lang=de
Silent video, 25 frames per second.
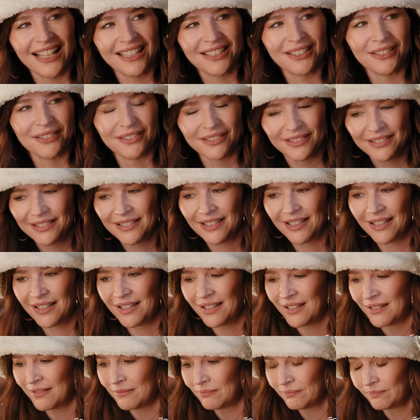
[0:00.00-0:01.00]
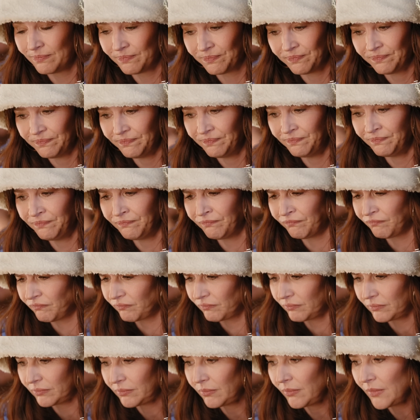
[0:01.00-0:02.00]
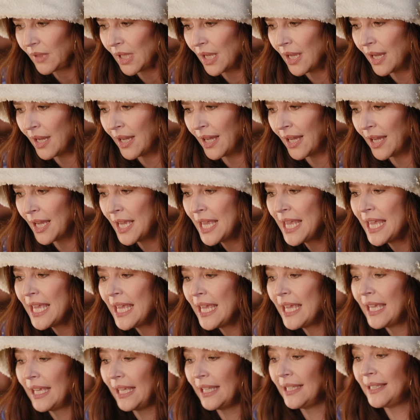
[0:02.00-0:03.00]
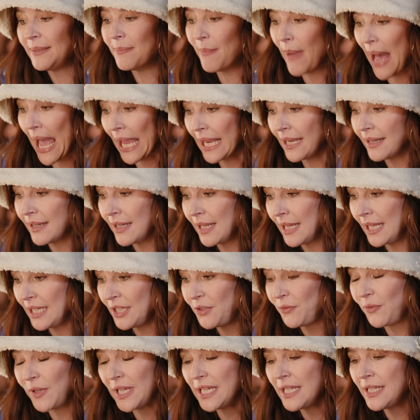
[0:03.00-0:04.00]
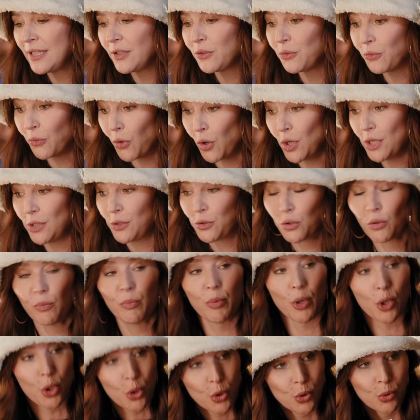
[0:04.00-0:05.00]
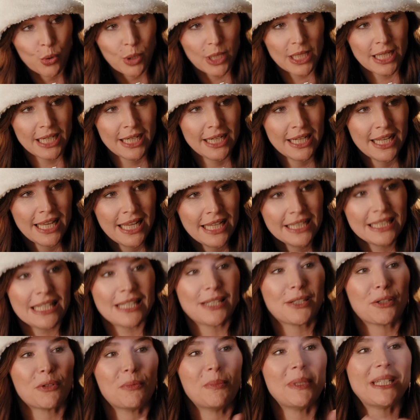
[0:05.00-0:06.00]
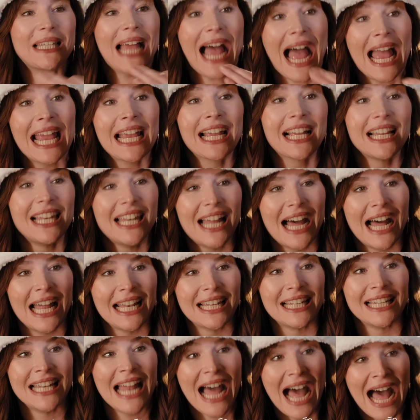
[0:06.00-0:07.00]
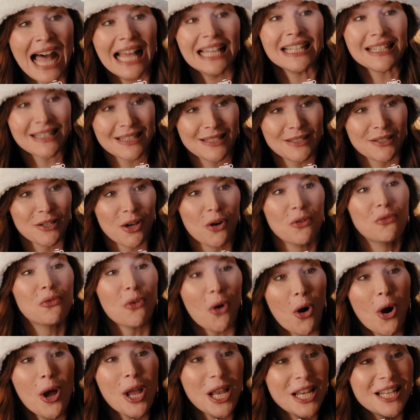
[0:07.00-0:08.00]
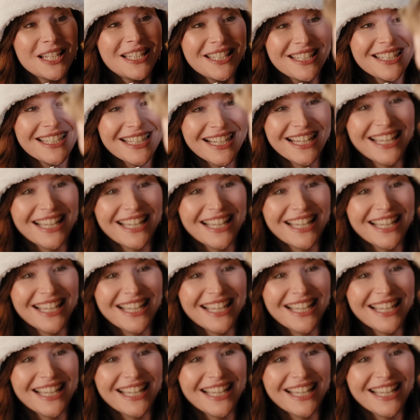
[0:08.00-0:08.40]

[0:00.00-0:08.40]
Also, äh, äh, ich meine, ich finde es voll super cool, dass du mich eingeladen hast, Freund.